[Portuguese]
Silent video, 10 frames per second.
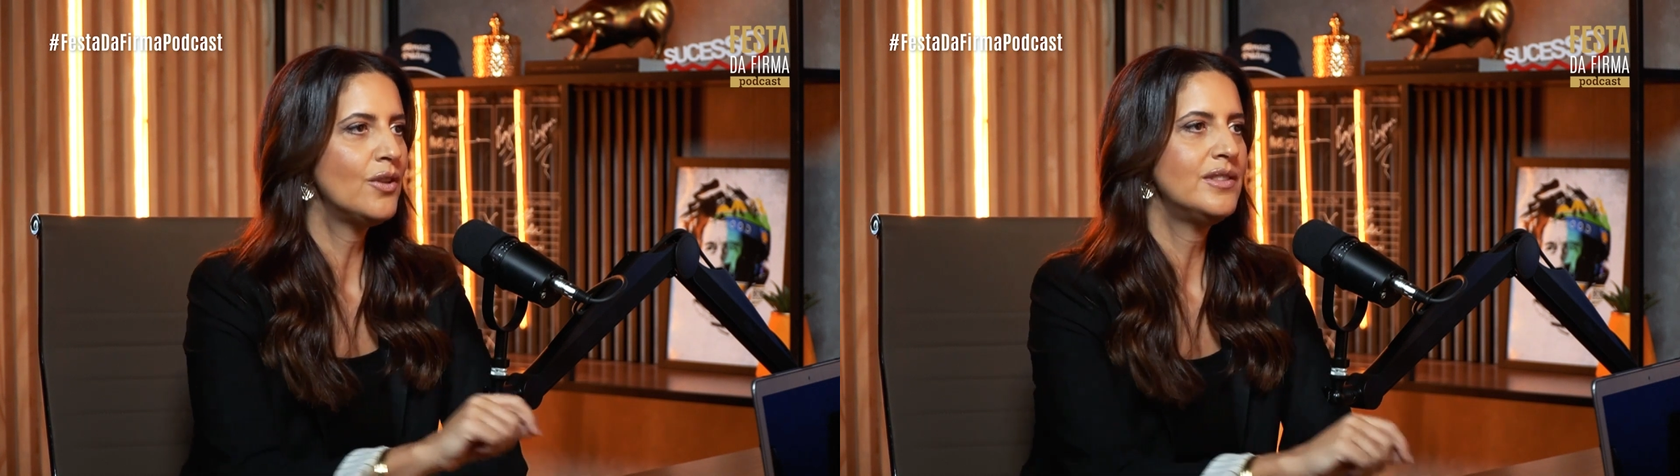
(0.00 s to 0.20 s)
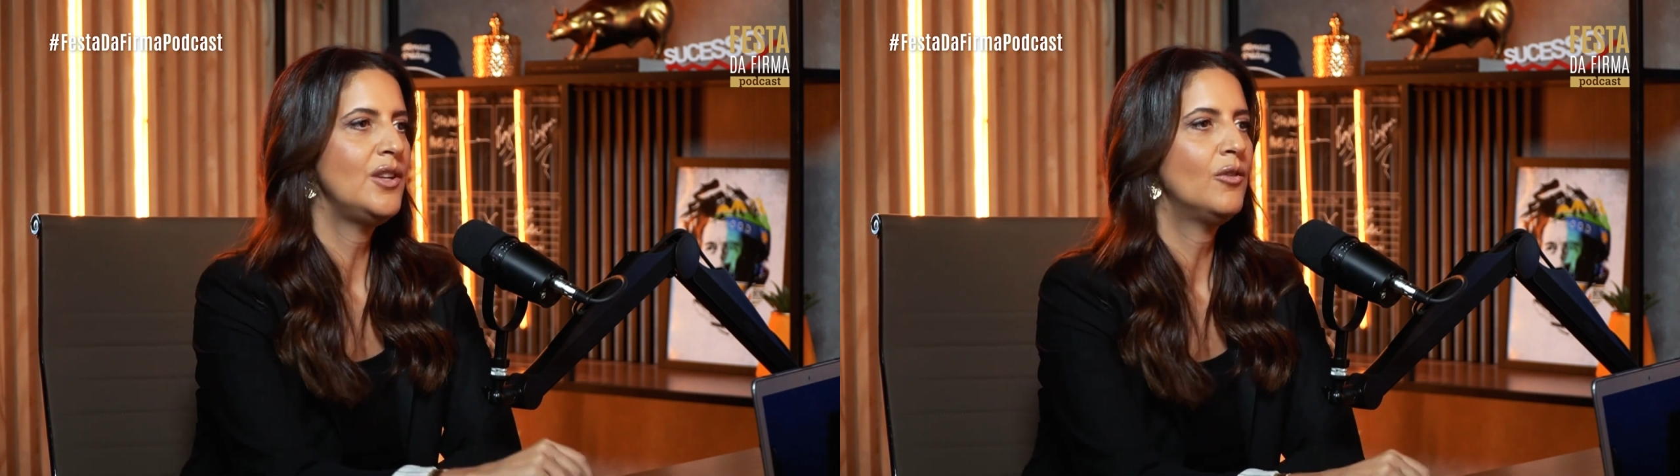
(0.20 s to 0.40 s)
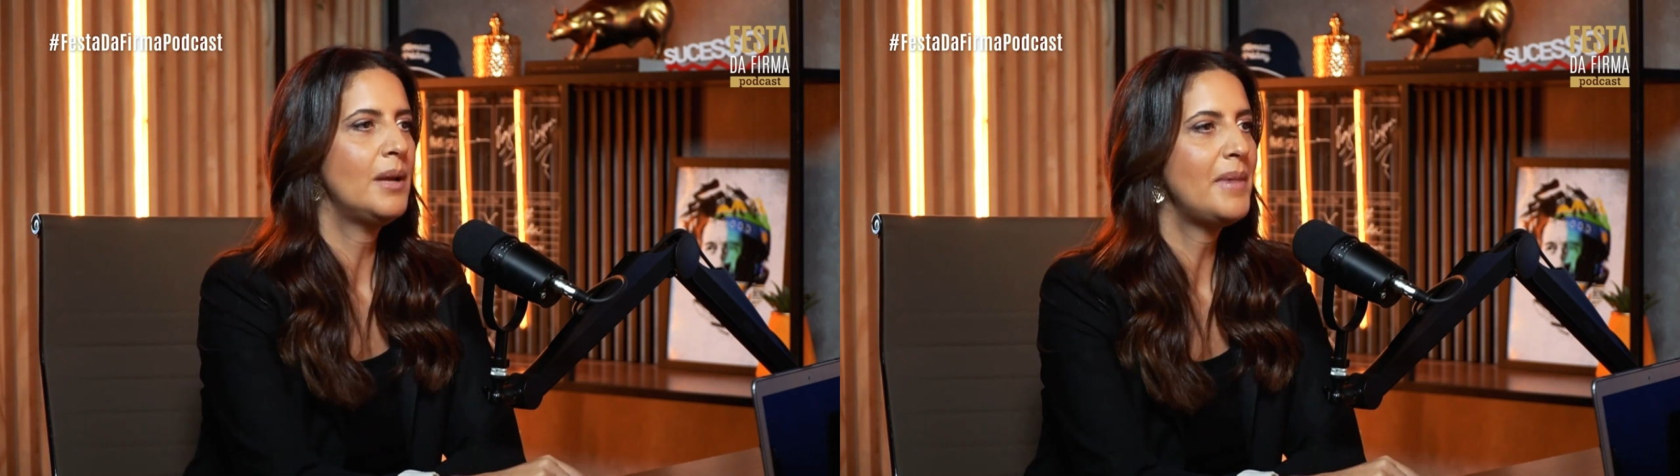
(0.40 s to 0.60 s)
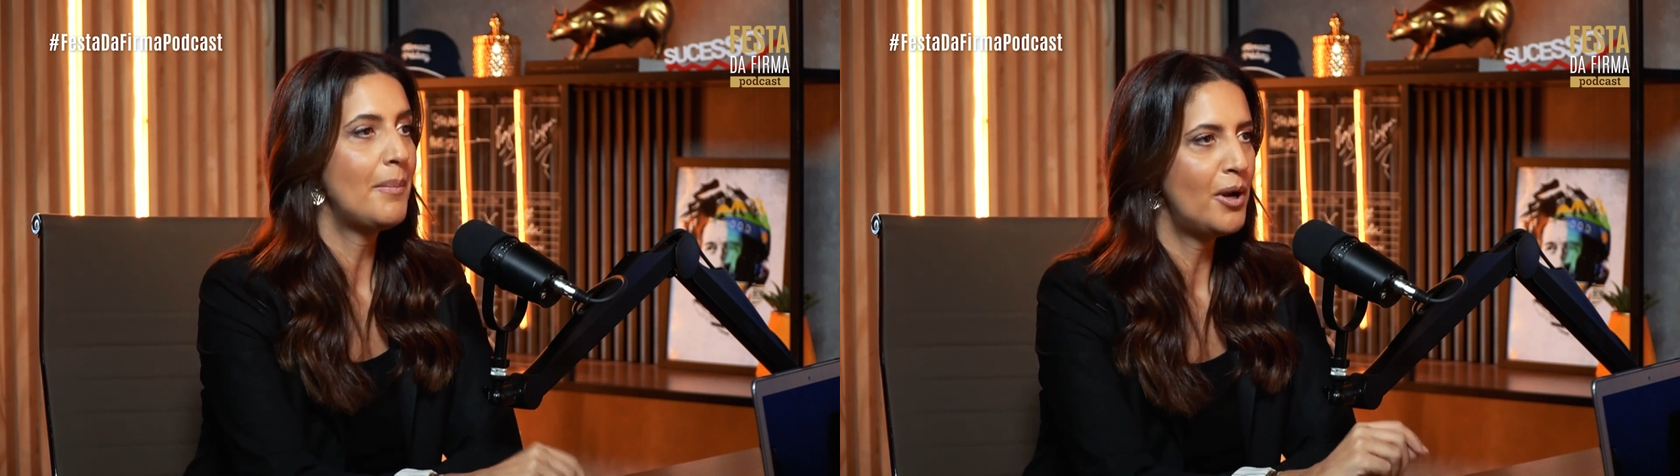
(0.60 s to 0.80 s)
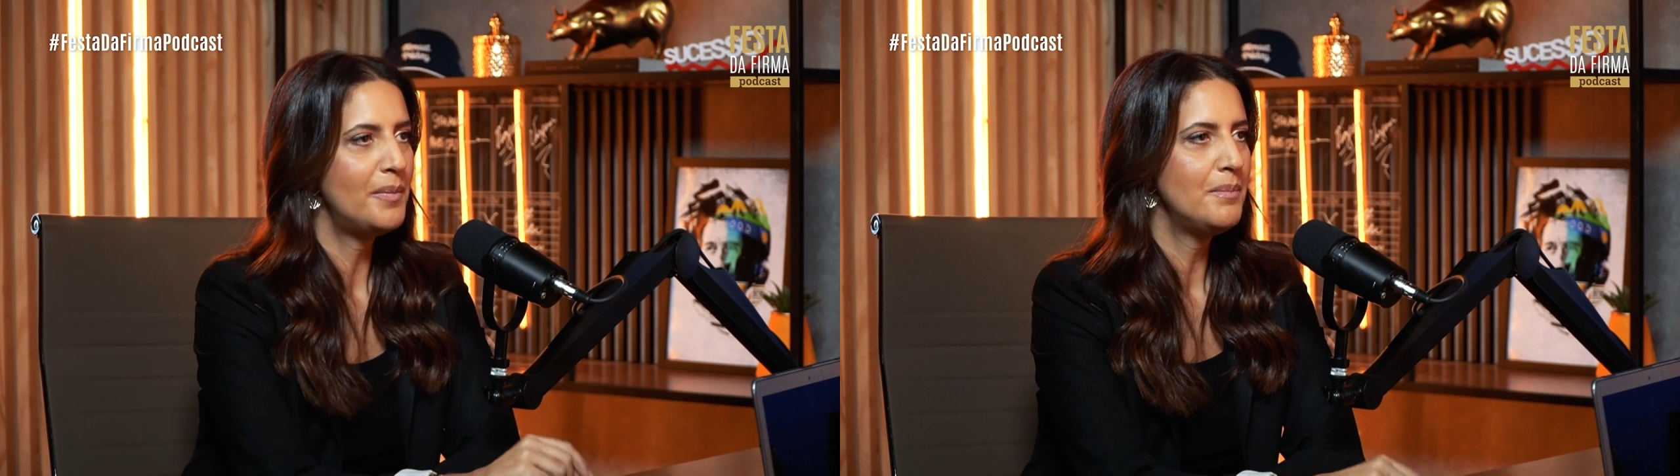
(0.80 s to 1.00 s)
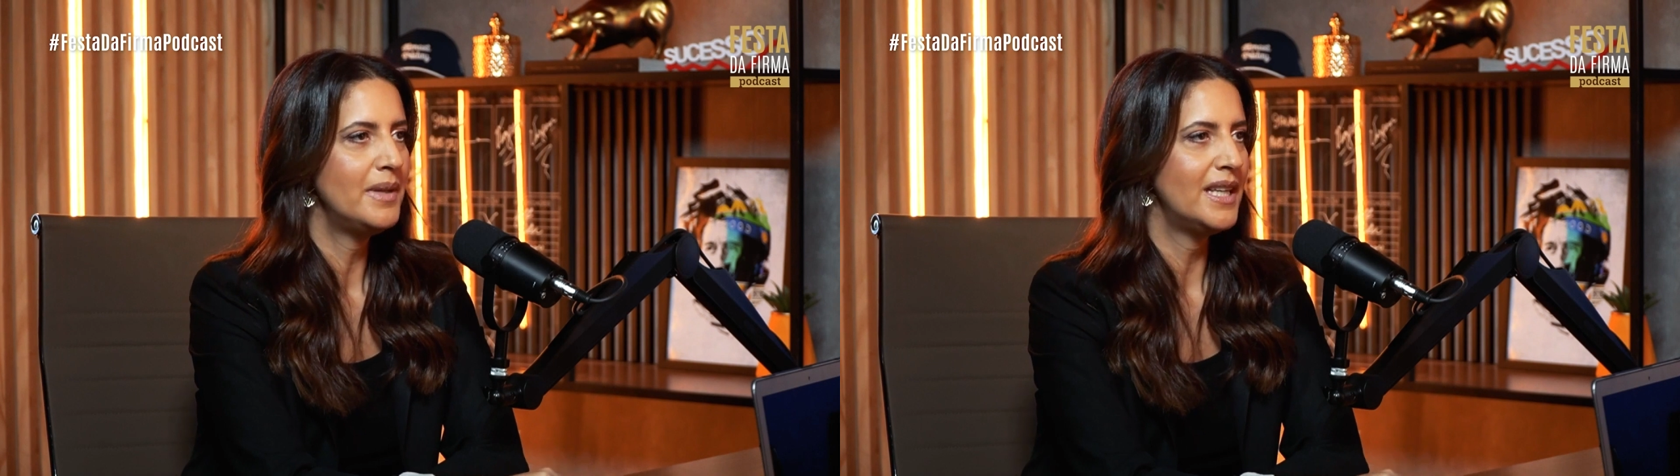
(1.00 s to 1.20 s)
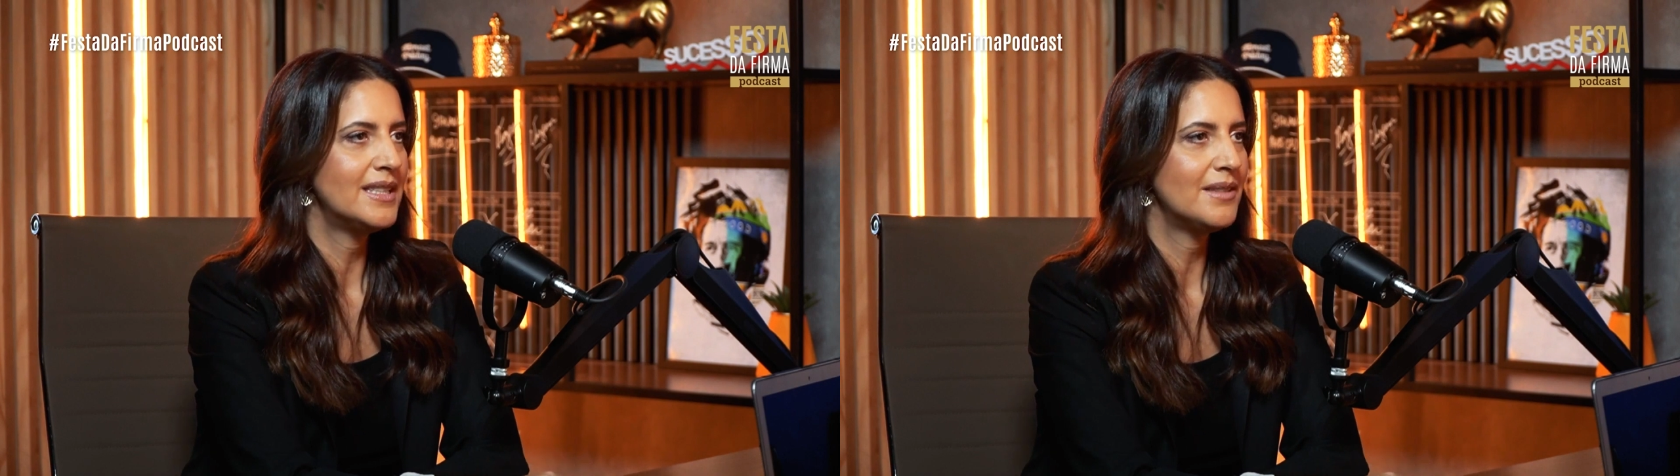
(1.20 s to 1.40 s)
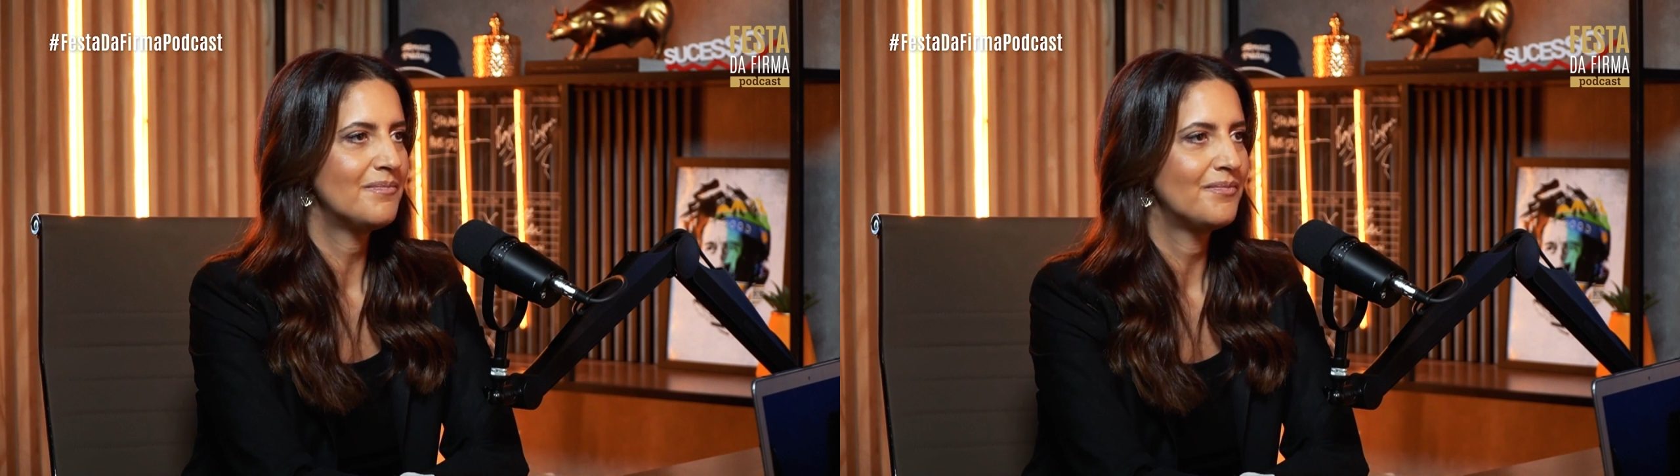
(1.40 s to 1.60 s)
CEO da minha própria empresa.